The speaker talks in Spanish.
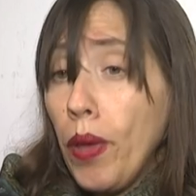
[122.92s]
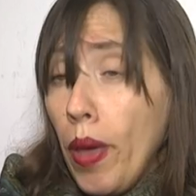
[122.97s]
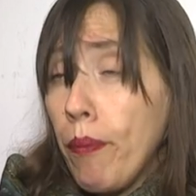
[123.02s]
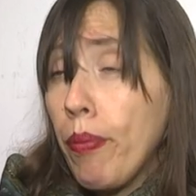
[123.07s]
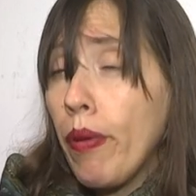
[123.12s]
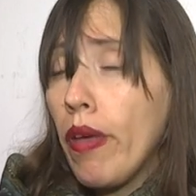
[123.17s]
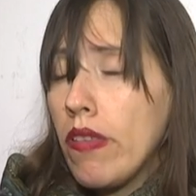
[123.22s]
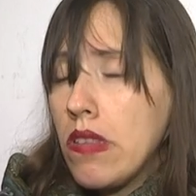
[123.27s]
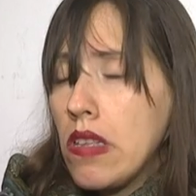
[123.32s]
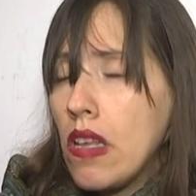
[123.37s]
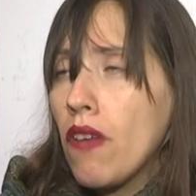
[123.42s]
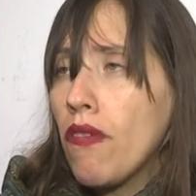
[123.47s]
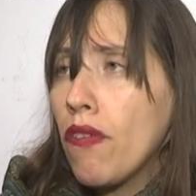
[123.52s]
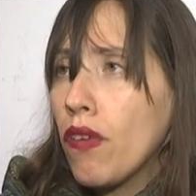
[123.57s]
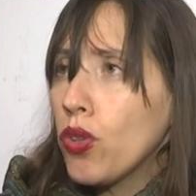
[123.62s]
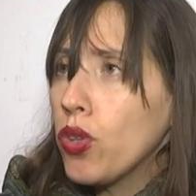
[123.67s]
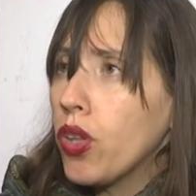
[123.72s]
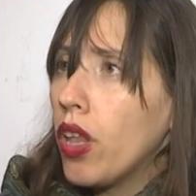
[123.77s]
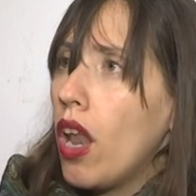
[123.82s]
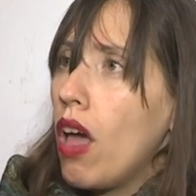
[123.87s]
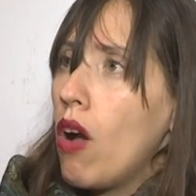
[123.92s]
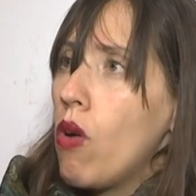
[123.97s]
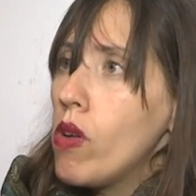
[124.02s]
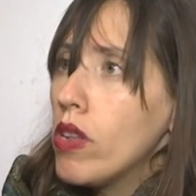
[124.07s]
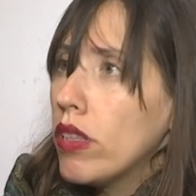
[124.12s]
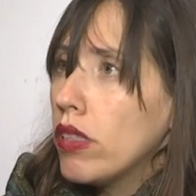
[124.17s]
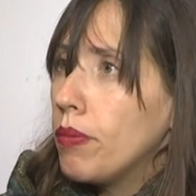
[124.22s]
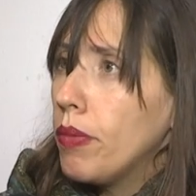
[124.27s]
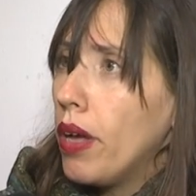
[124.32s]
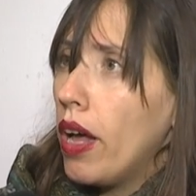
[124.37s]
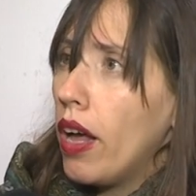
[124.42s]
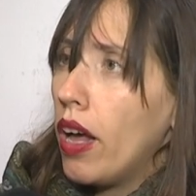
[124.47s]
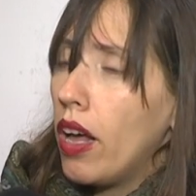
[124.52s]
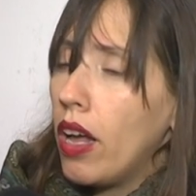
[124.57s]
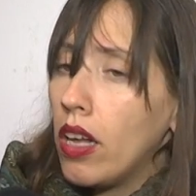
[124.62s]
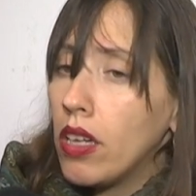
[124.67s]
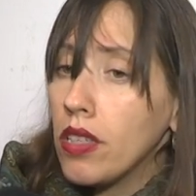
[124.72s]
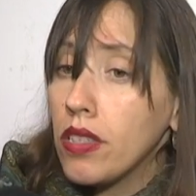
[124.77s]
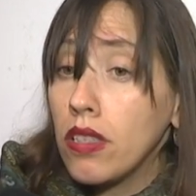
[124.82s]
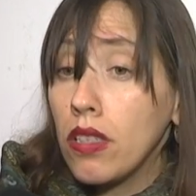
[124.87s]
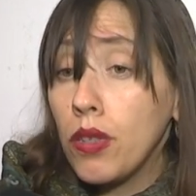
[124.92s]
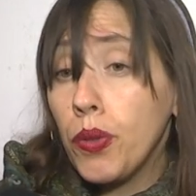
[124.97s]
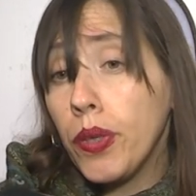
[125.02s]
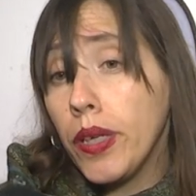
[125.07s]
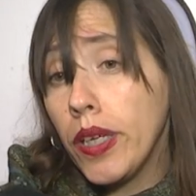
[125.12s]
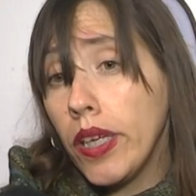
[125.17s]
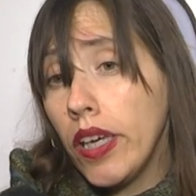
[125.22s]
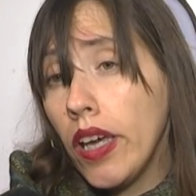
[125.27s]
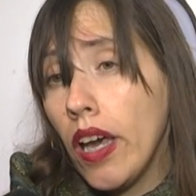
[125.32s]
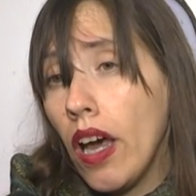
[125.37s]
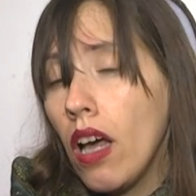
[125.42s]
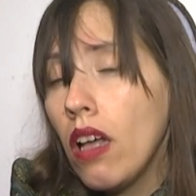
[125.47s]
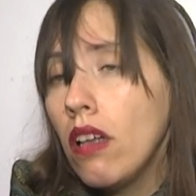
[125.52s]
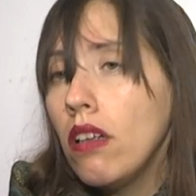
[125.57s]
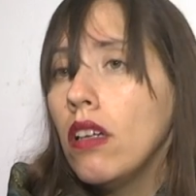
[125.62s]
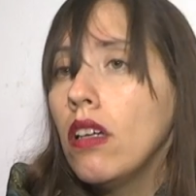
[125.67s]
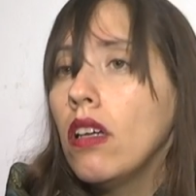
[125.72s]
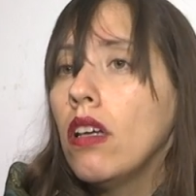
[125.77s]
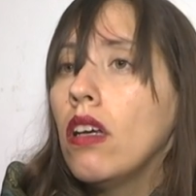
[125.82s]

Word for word: bien puede ser fruto de la última cirugía,